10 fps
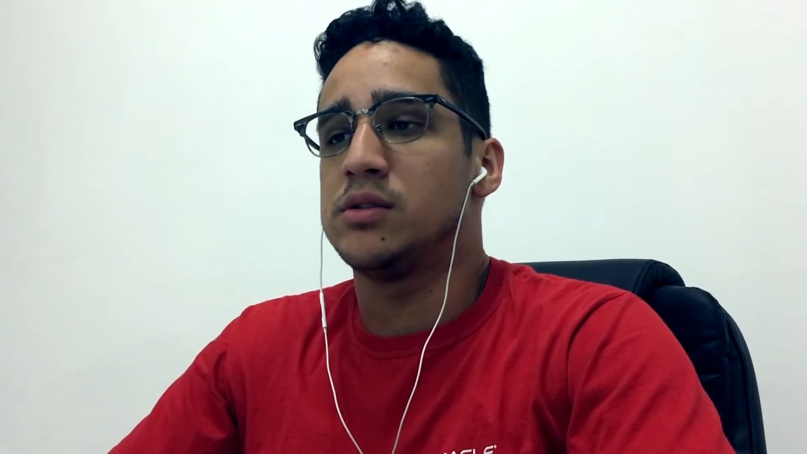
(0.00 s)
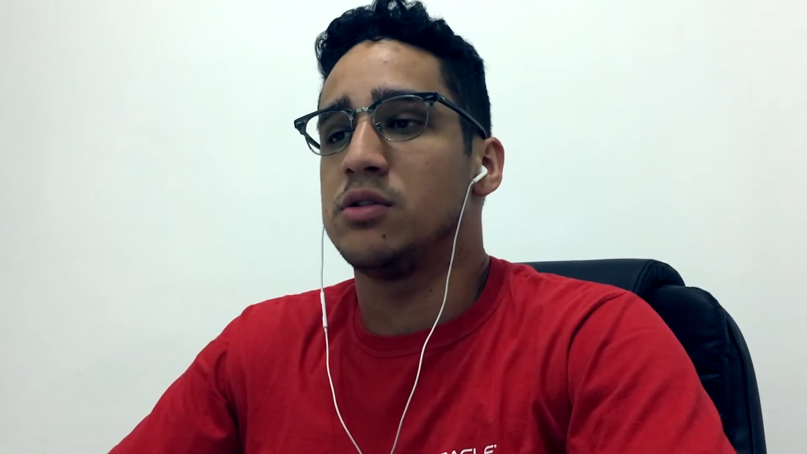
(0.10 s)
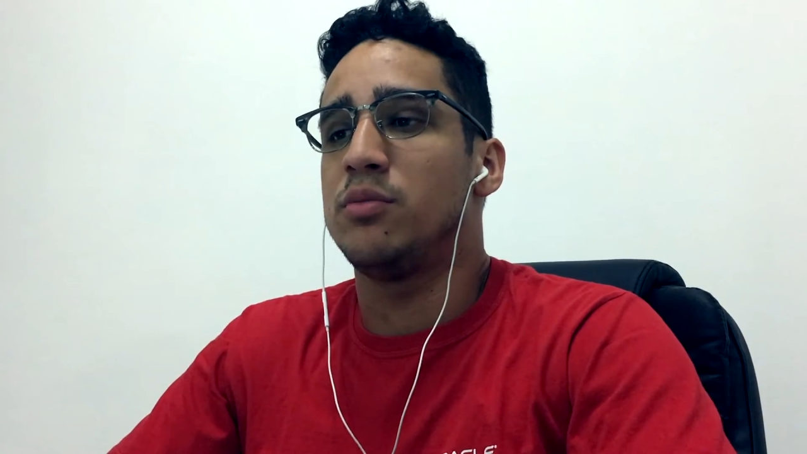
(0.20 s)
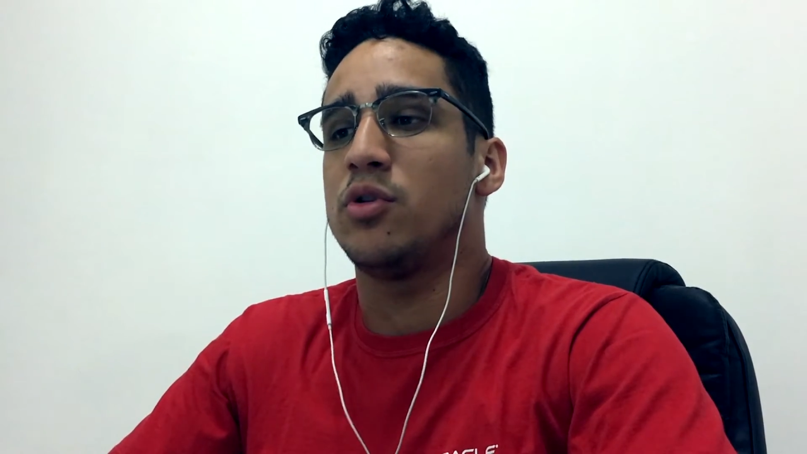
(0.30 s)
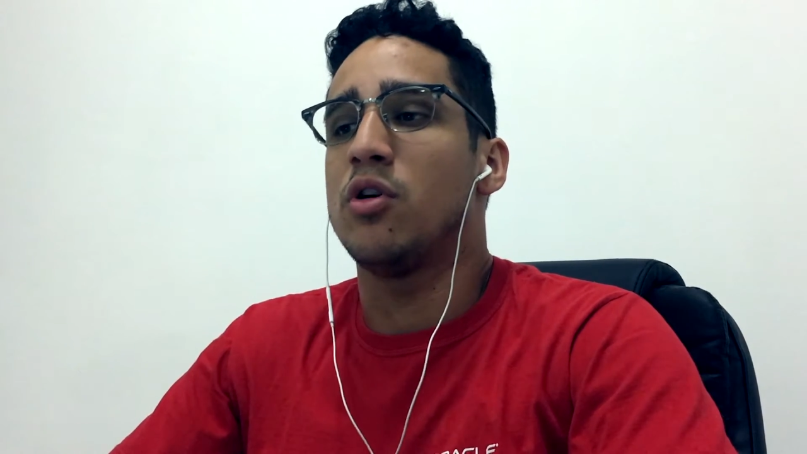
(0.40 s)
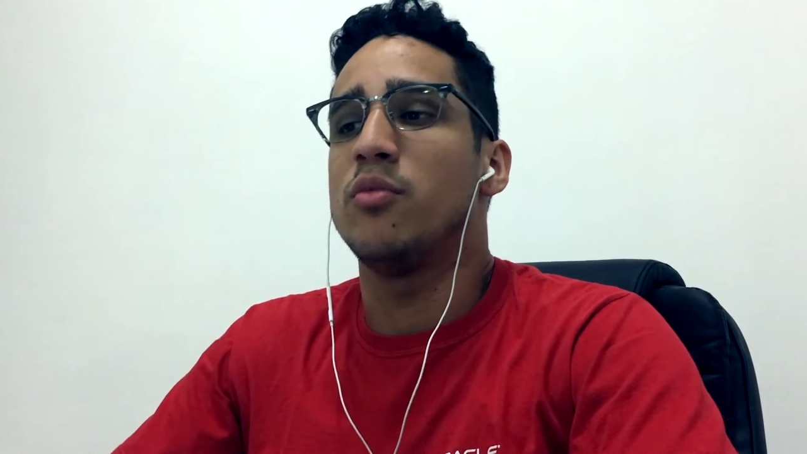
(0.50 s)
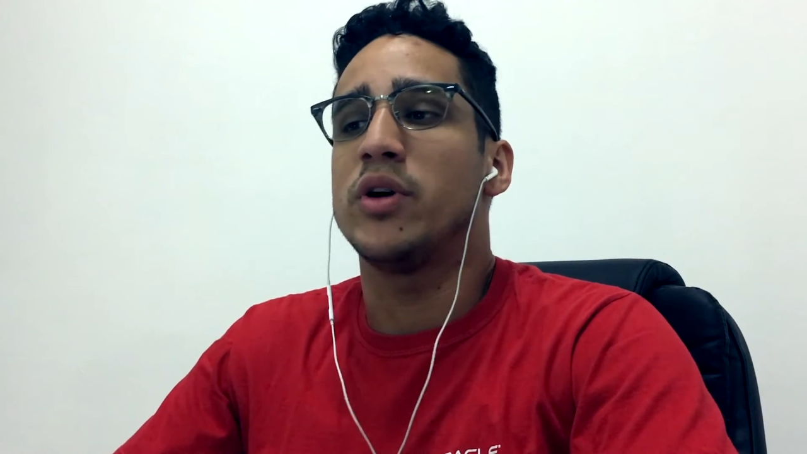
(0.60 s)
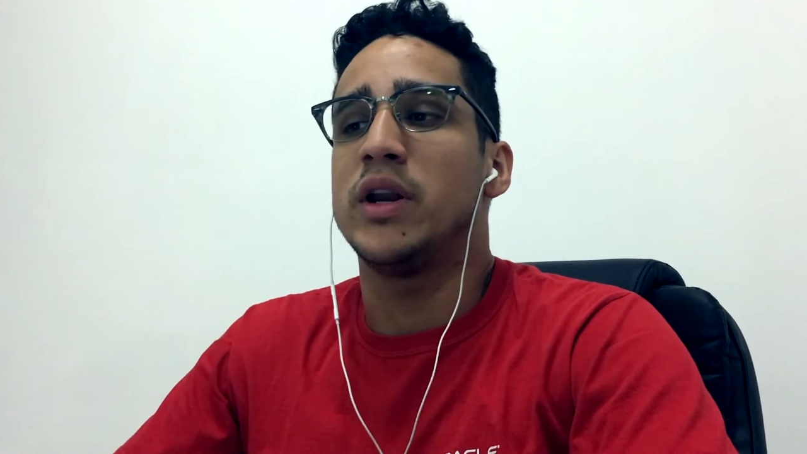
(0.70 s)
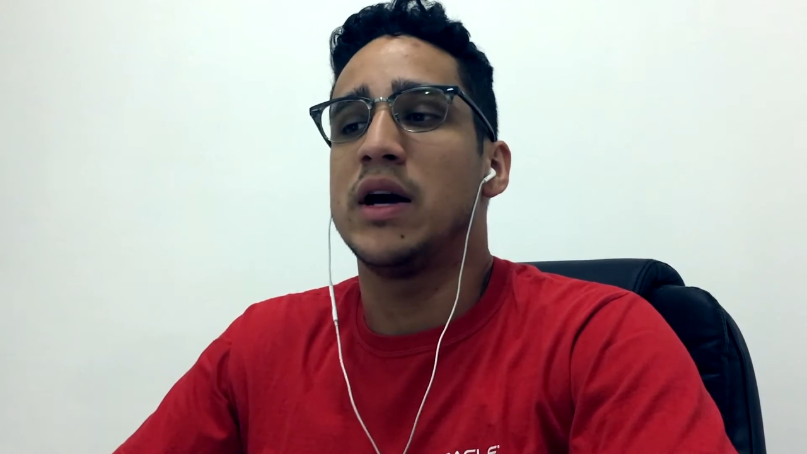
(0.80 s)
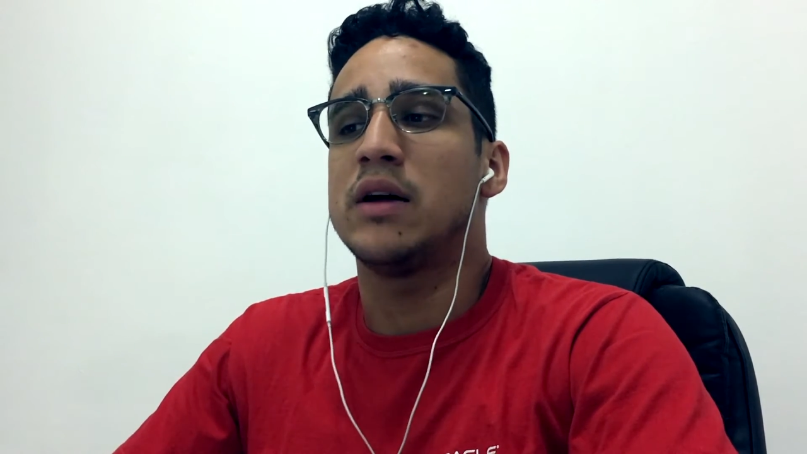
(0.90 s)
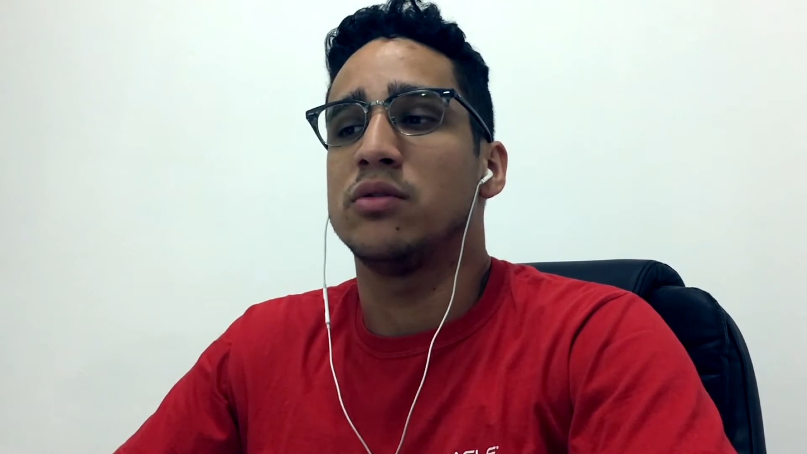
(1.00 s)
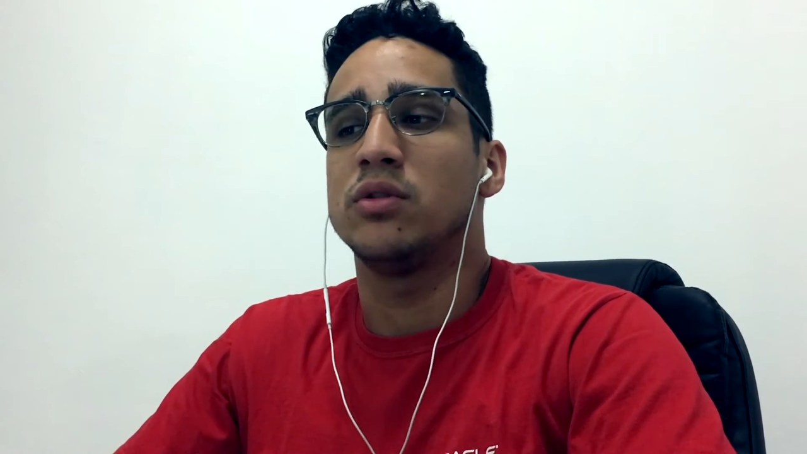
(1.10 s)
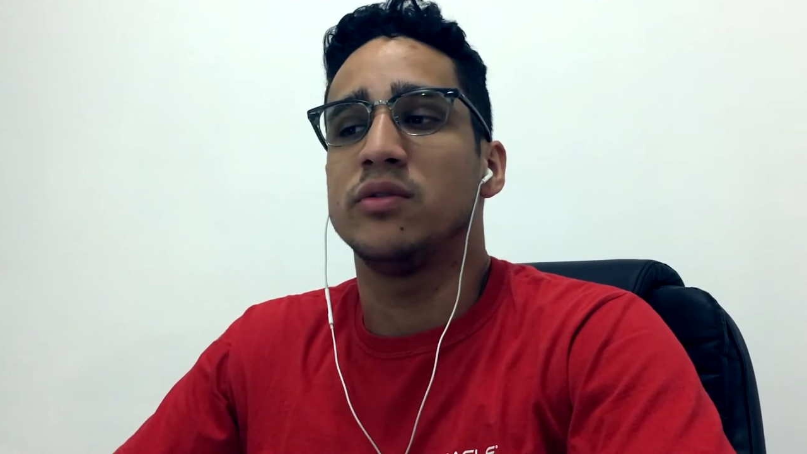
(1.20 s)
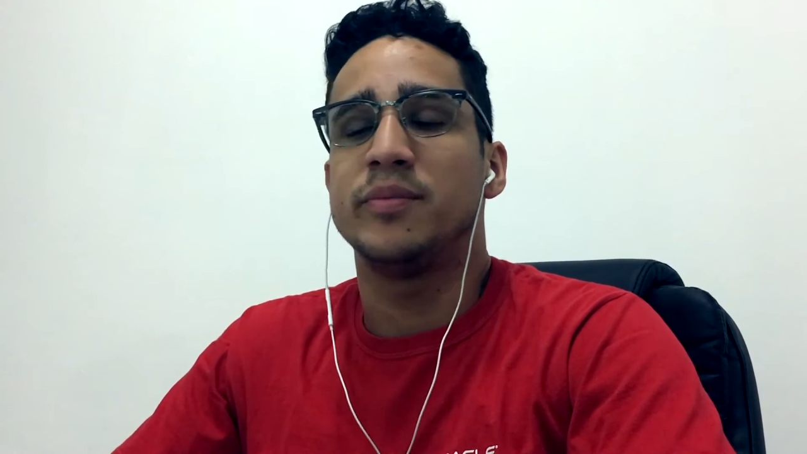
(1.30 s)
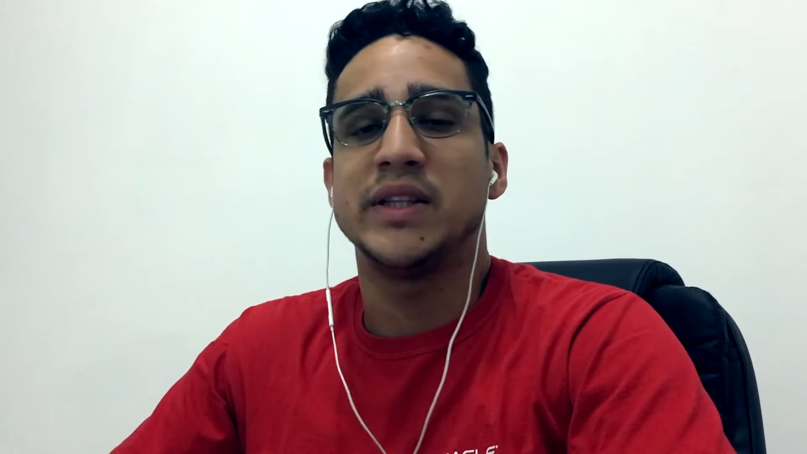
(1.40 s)
sobre como criar um
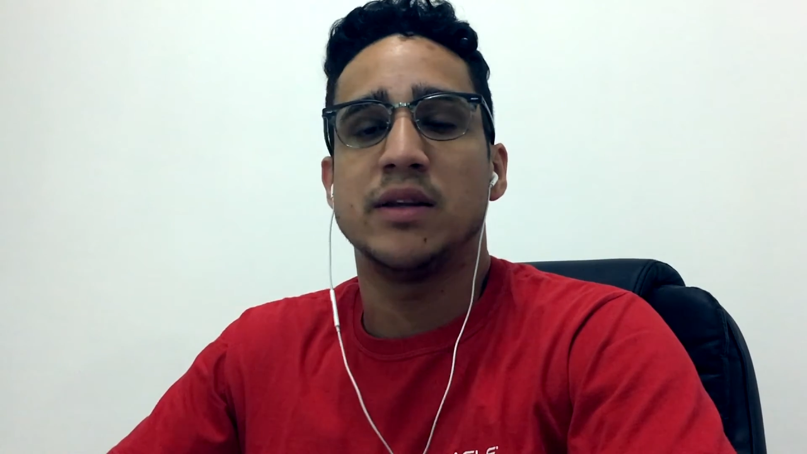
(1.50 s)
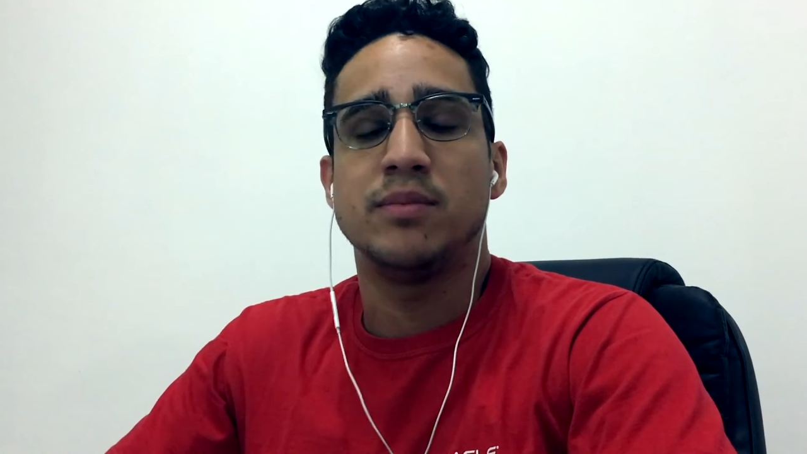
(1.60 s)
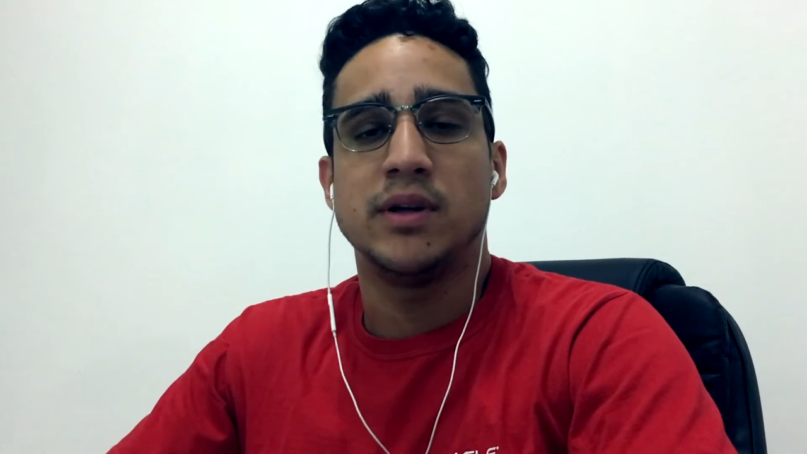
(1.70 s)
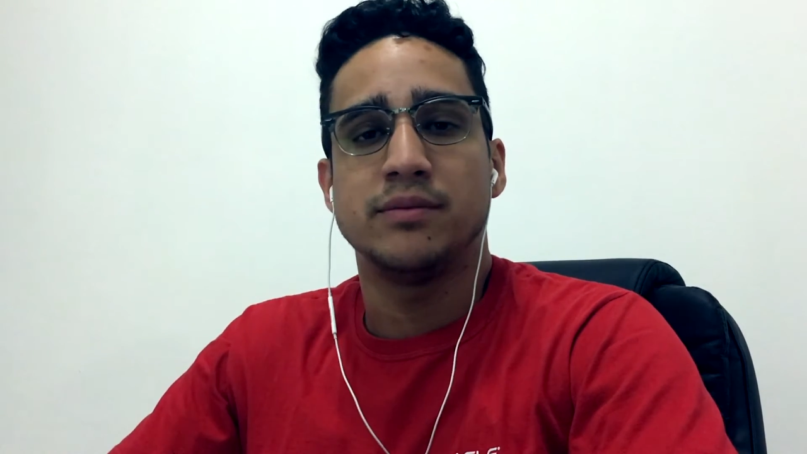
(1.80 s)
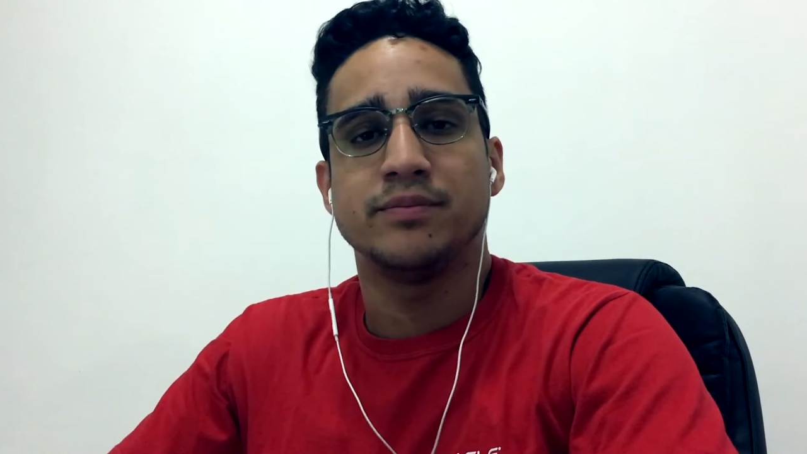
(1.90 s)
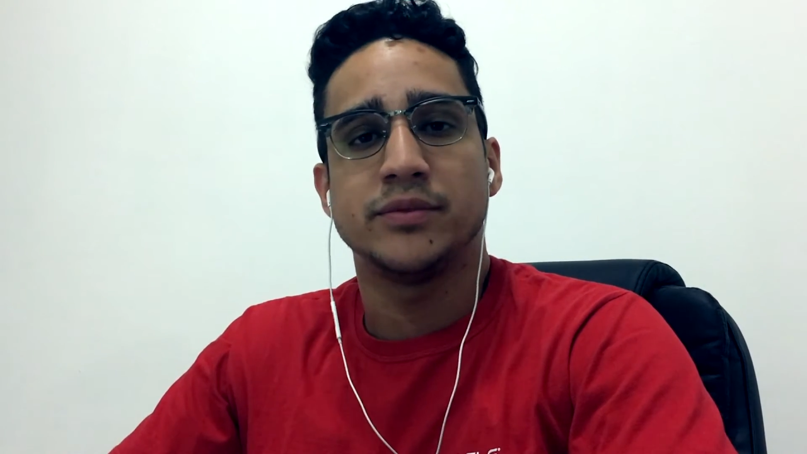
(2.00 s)
novo PDB